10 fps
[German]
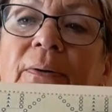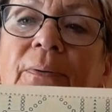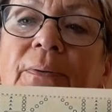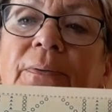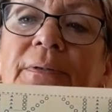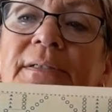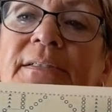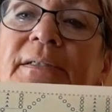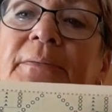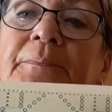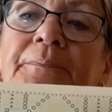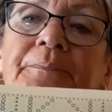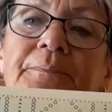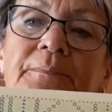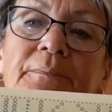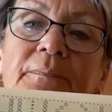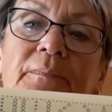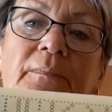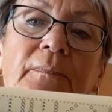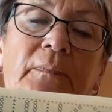Und ähm,
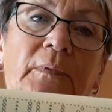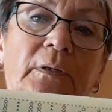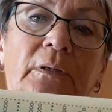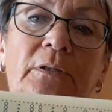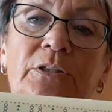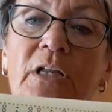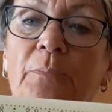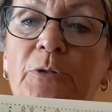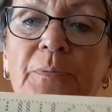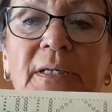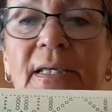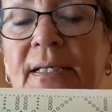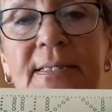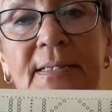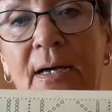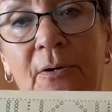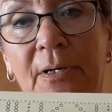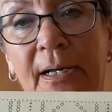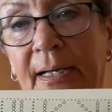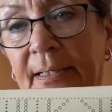ich glaube, ich begehe jetzt hier auch
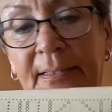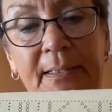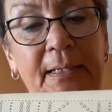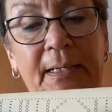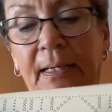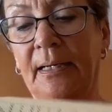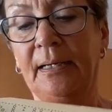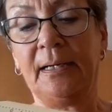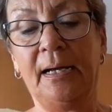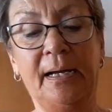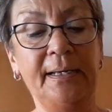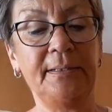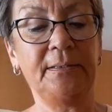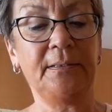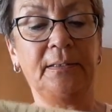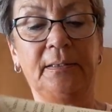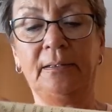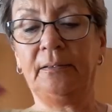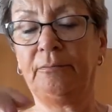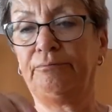keinen, keinen
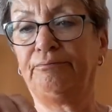äh,